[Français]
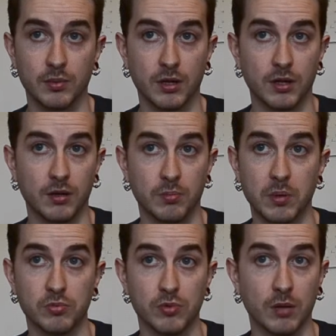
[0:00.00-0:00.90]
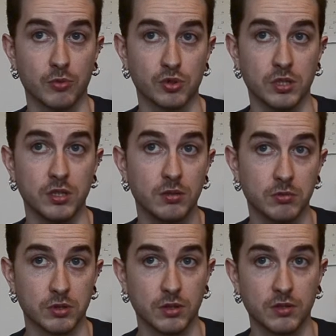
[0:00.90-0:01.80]
à pas, pouvoir manger,
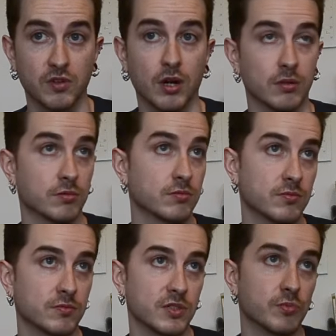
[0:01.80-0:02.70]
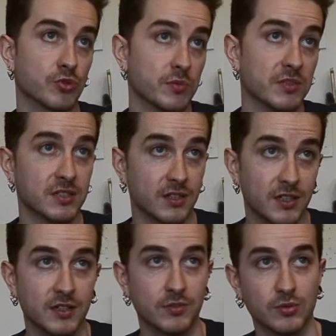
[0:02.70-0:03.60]
enfin, si manger
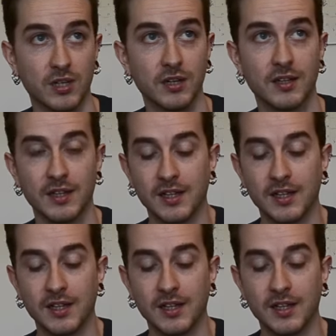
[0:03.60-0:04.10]
mixé, et tout ça.